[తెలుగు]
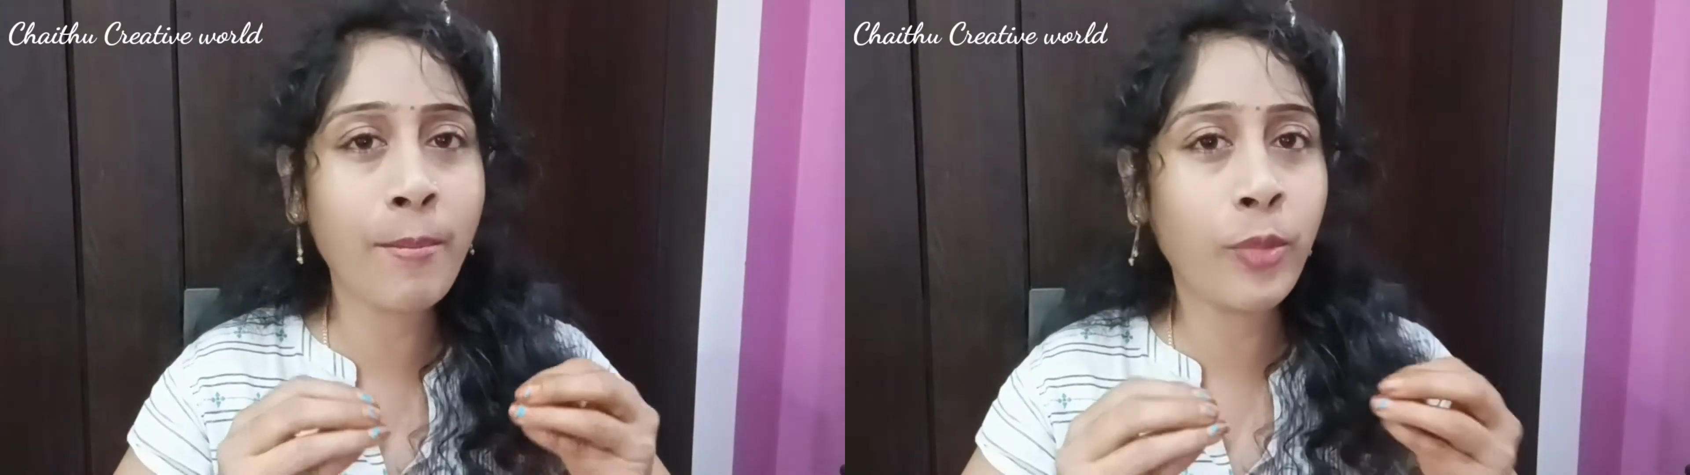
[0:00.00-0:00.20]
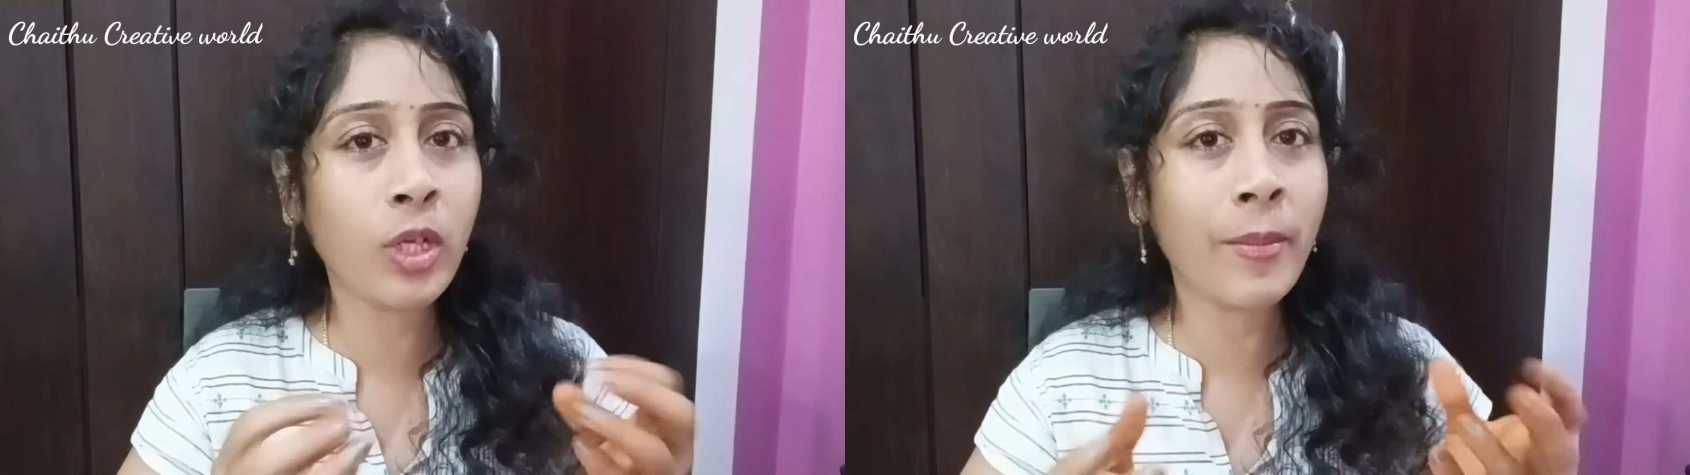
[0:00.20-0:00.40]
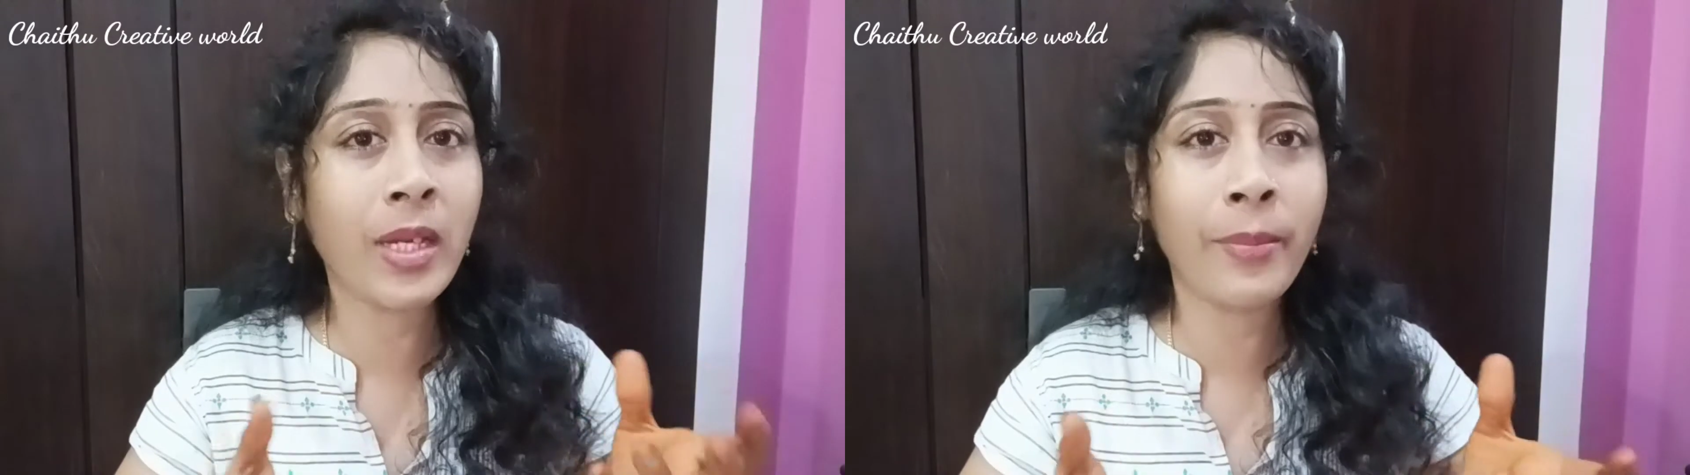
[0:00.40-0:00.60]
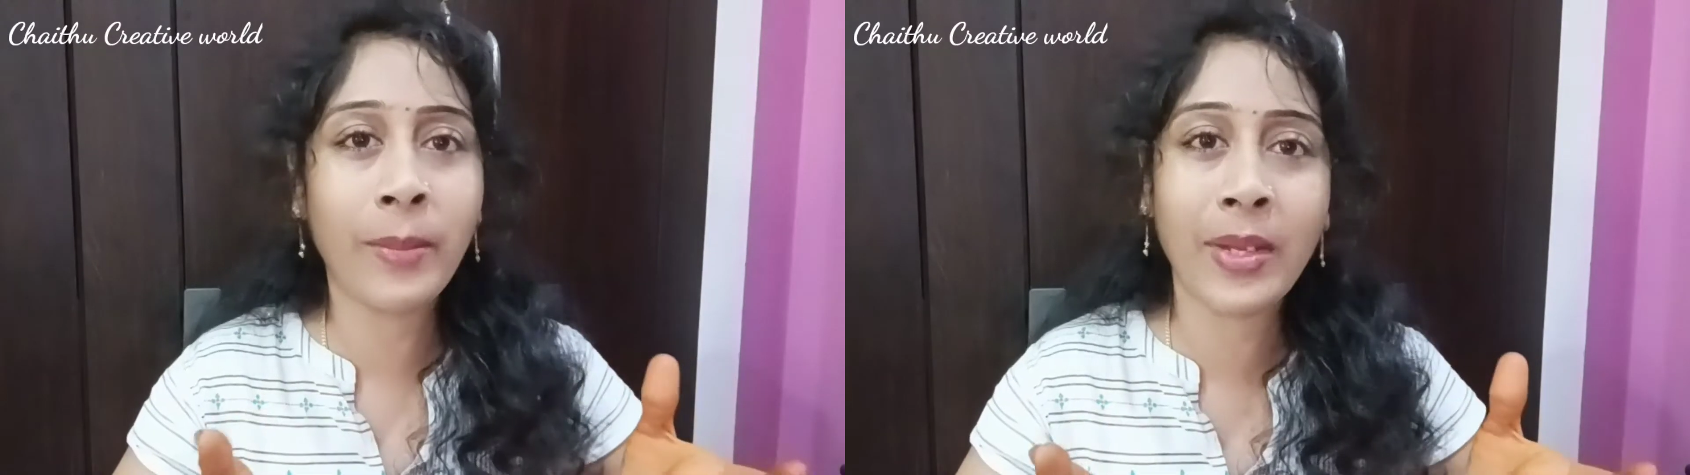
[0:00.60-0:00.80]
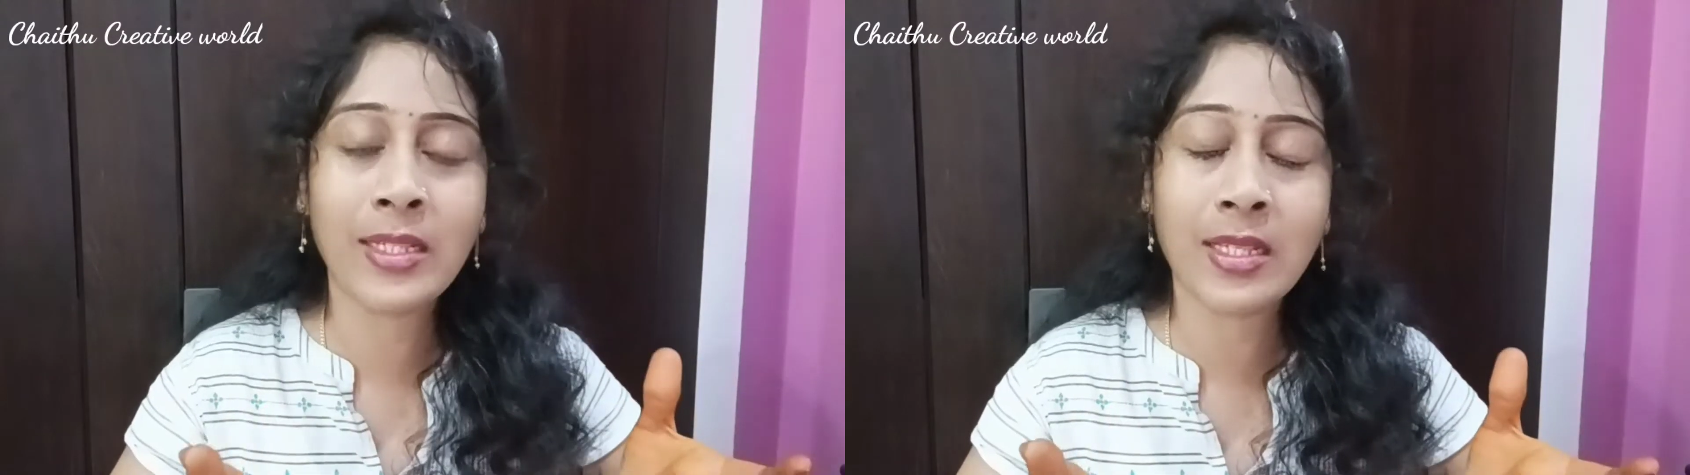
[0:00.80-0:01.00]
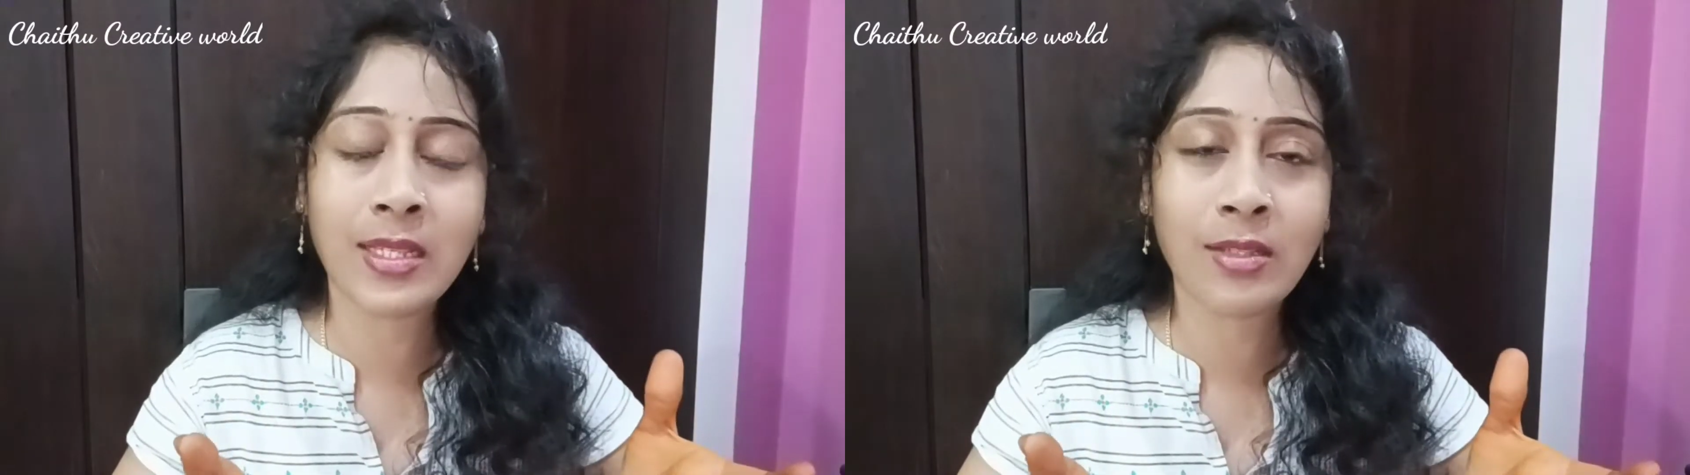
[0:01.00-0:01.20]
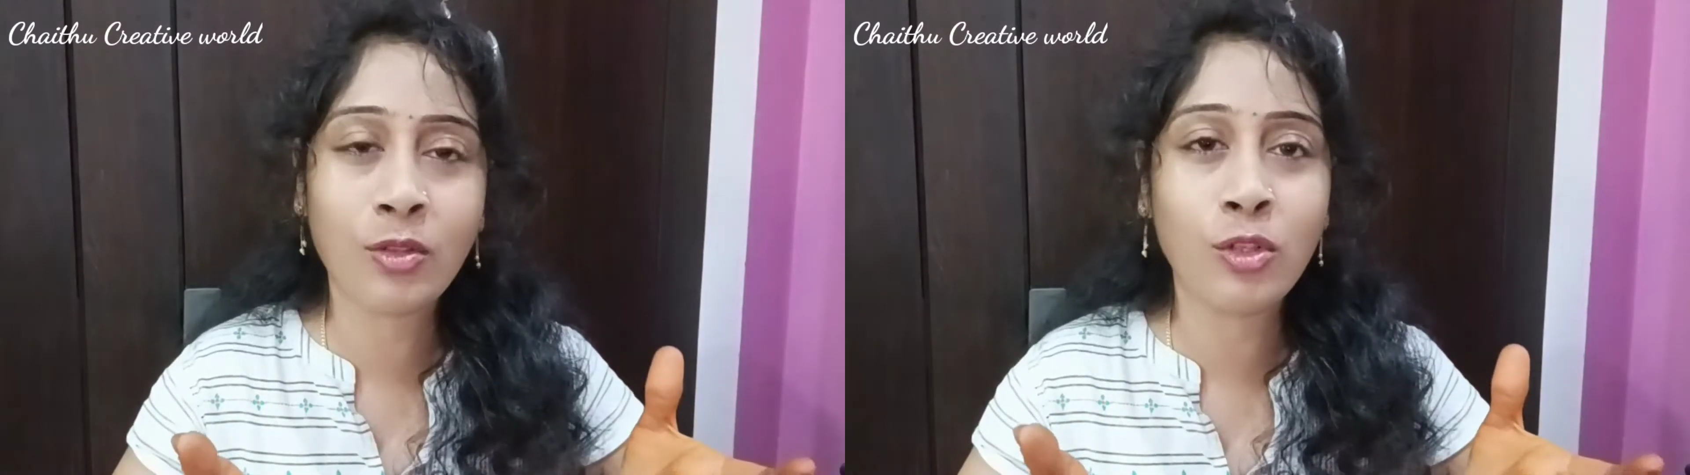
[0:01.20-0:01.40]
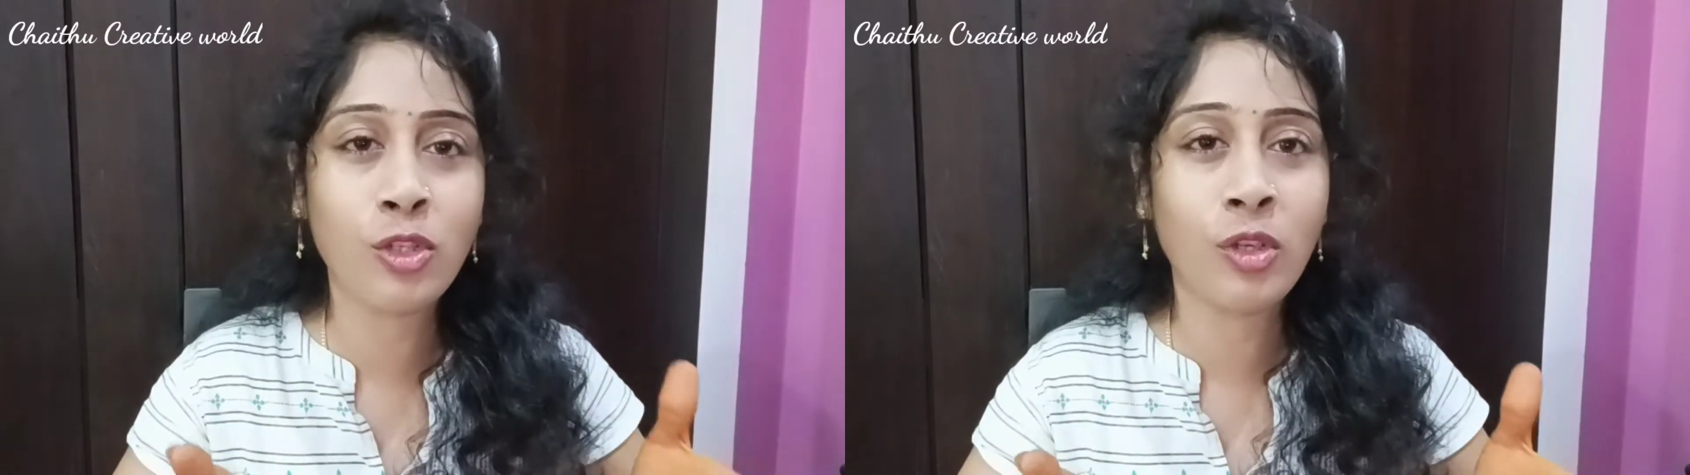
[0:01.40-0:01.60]
సింపుల్ గా మనం ప్రిపేర్
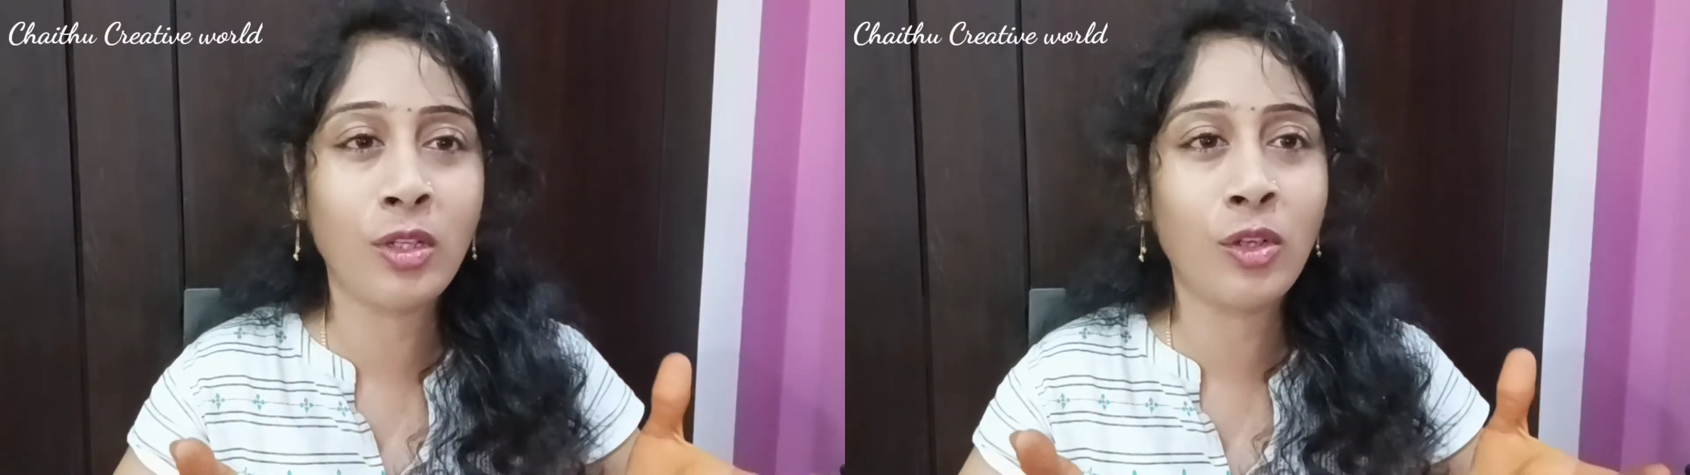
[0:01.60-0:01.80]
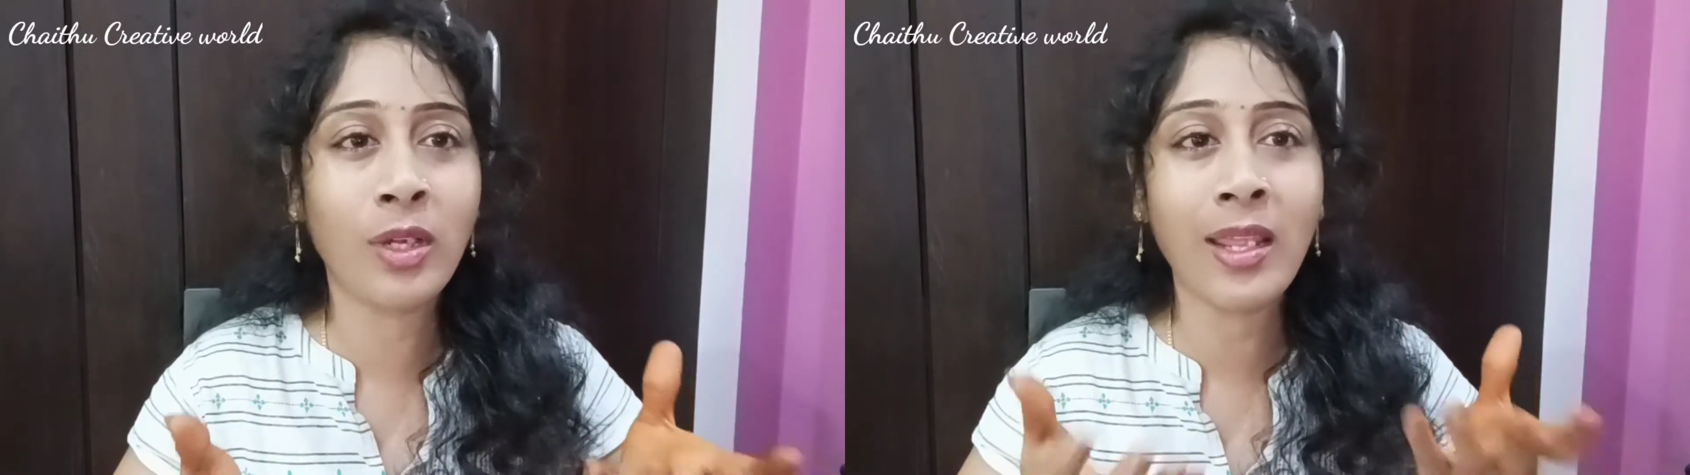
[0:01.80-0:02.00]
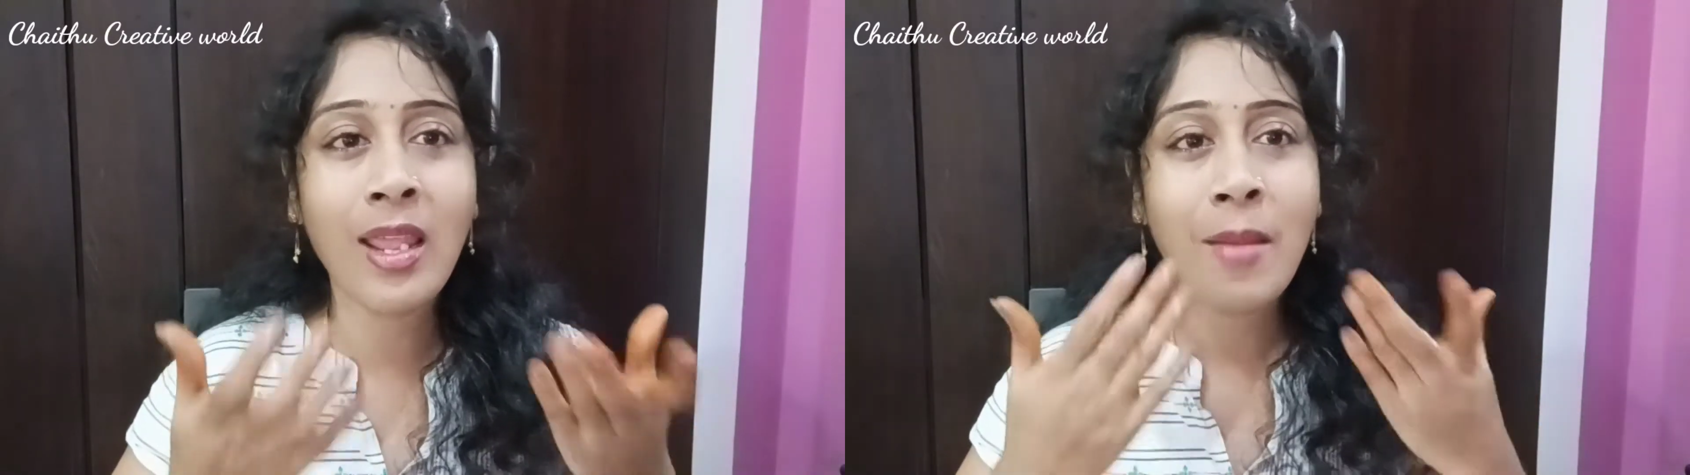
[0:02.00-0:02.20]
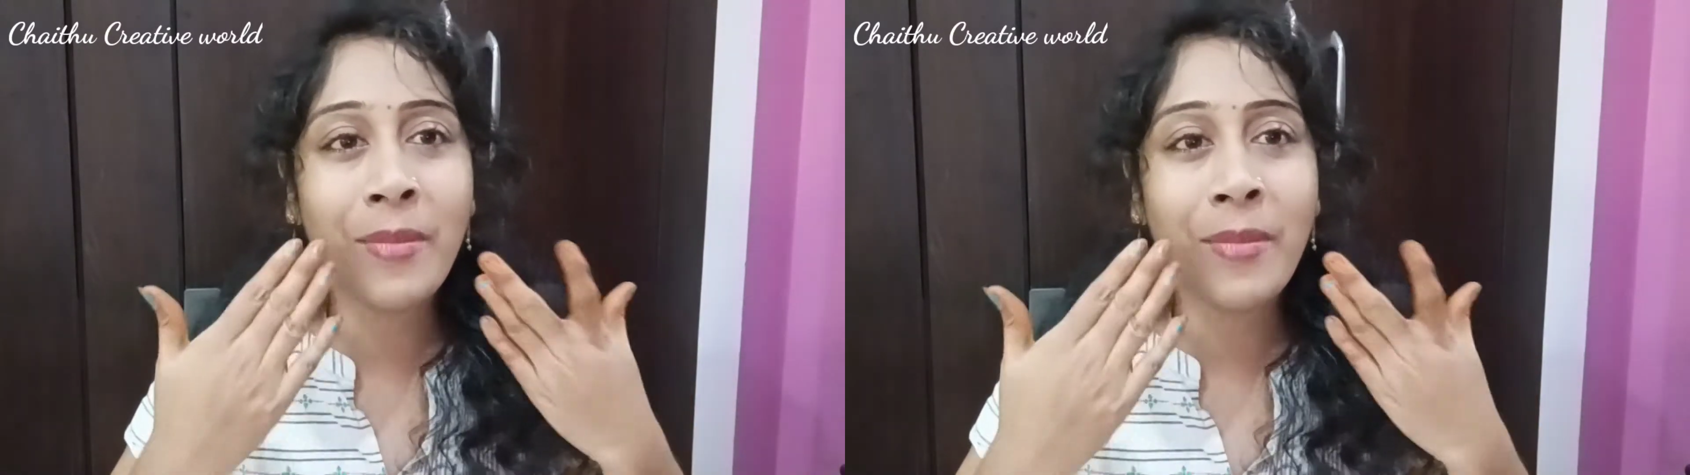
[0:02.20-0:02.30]
చేసేసుకోవచ్చు ఇంట్లోనే